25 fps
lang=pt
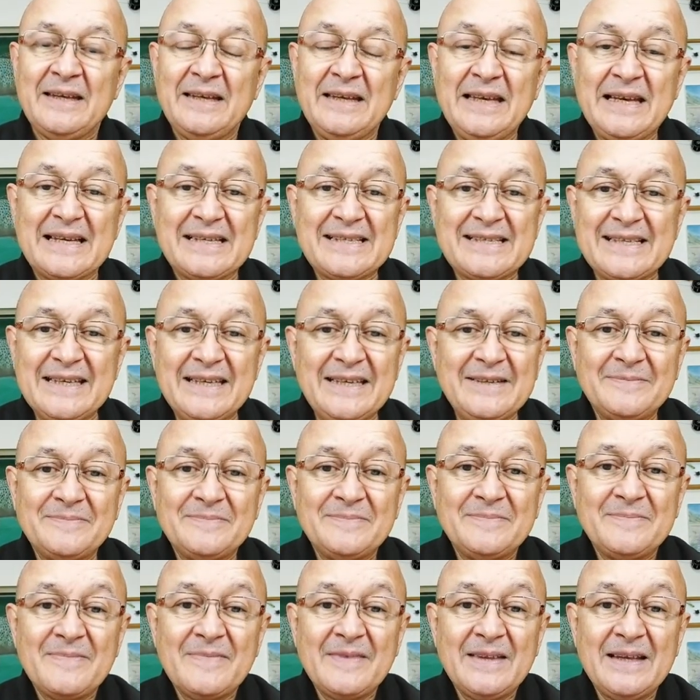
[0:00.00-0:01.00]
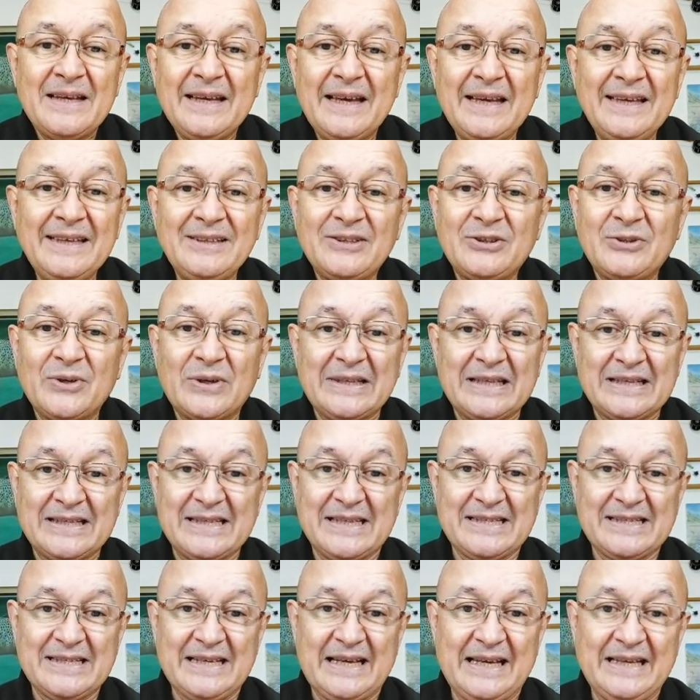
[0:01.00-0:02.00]
E assim, em todas
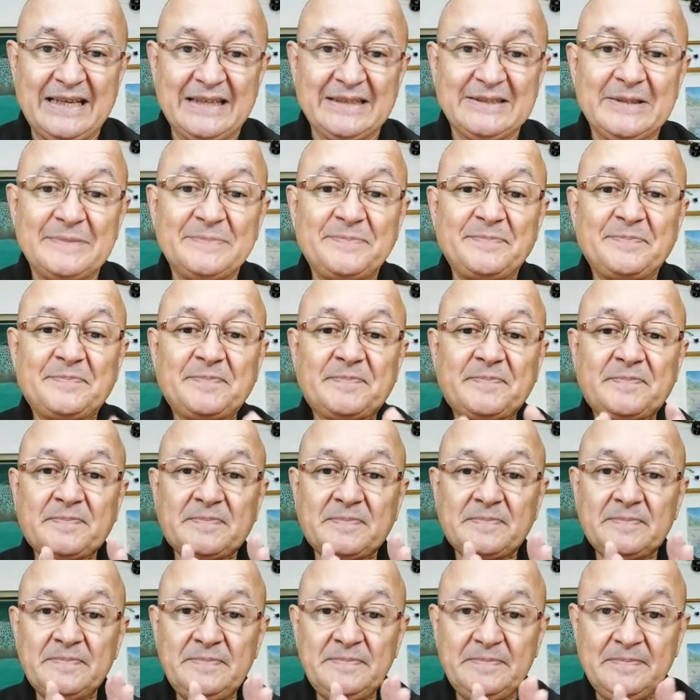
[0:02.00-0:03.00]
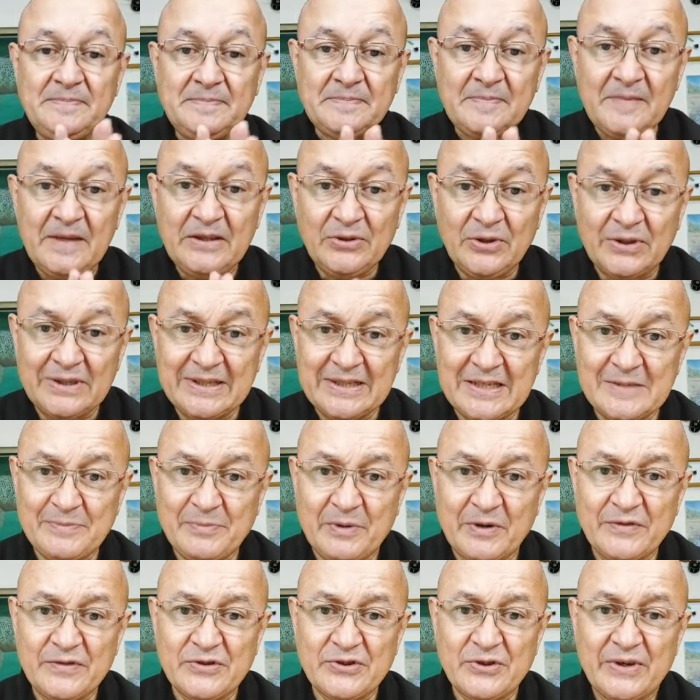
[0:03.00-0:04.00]
as áreas, todas as
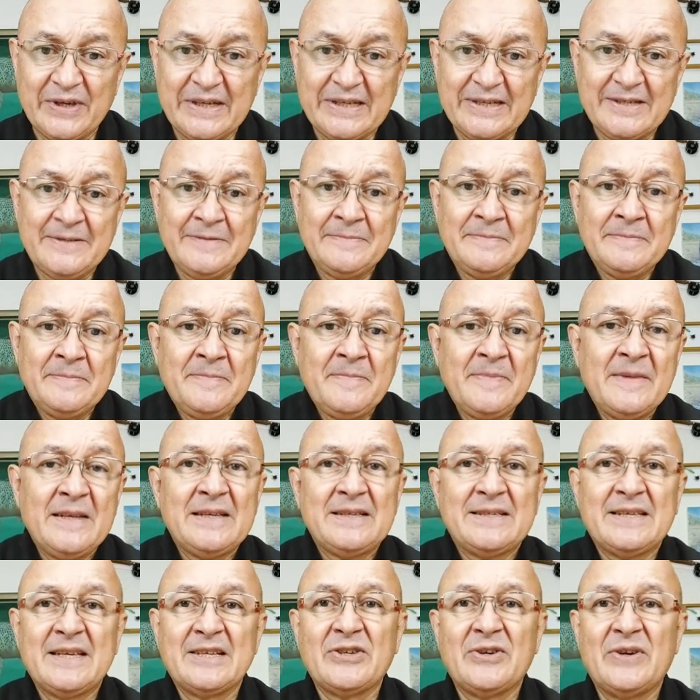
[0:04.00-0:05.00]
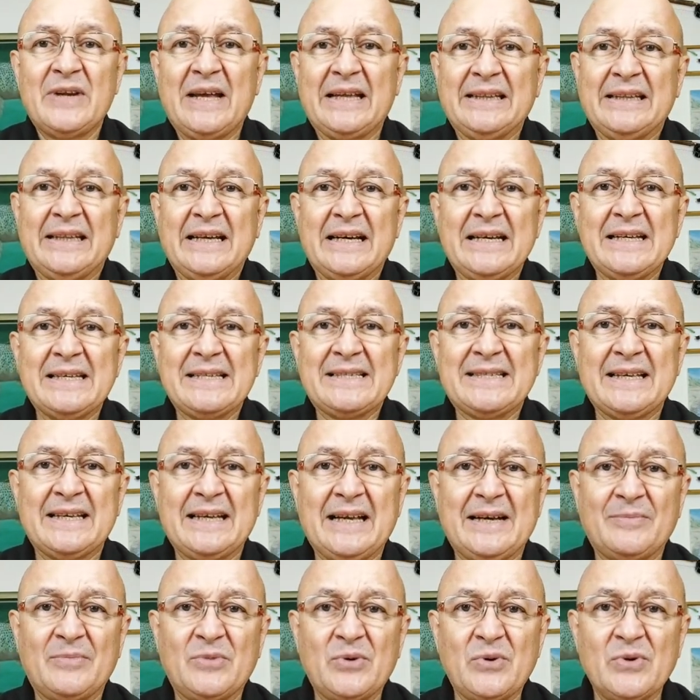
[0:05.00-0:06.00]
profissões, seja na dança,
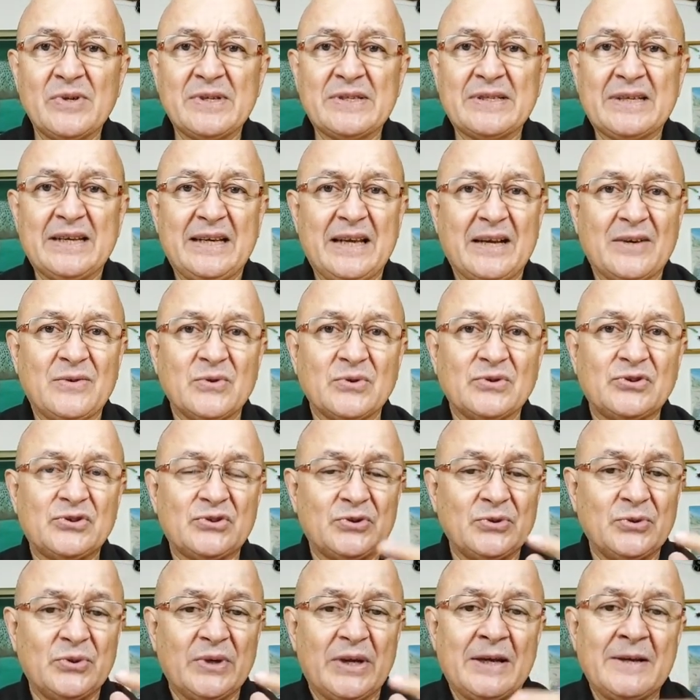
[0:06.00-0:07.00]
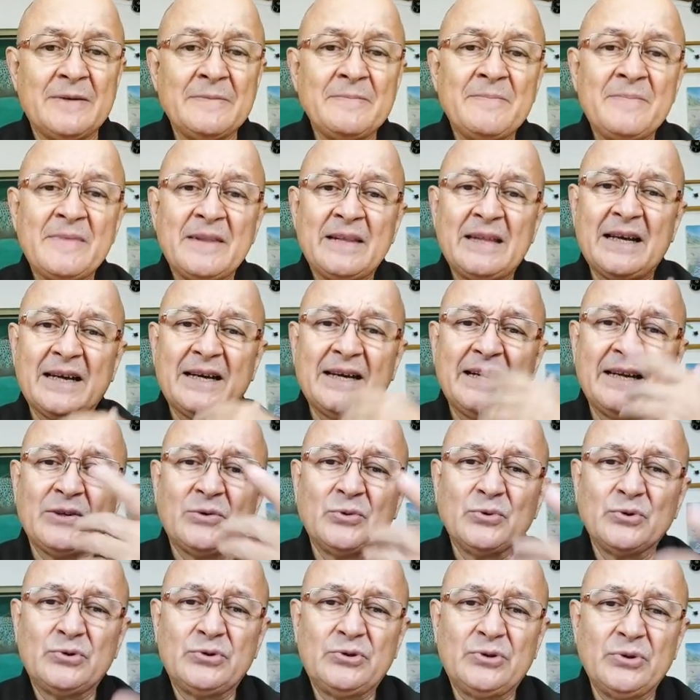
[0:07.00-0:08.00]
na música, na costura, na
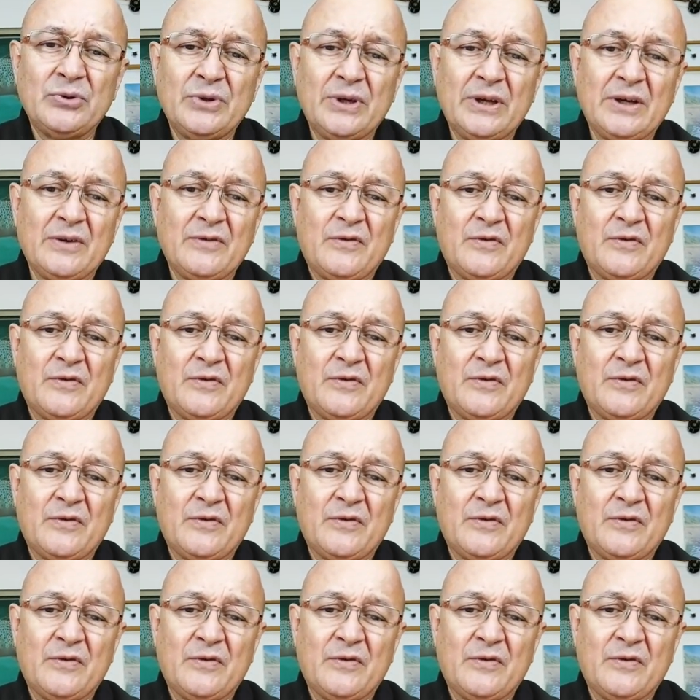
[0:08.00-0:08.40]
agricultura,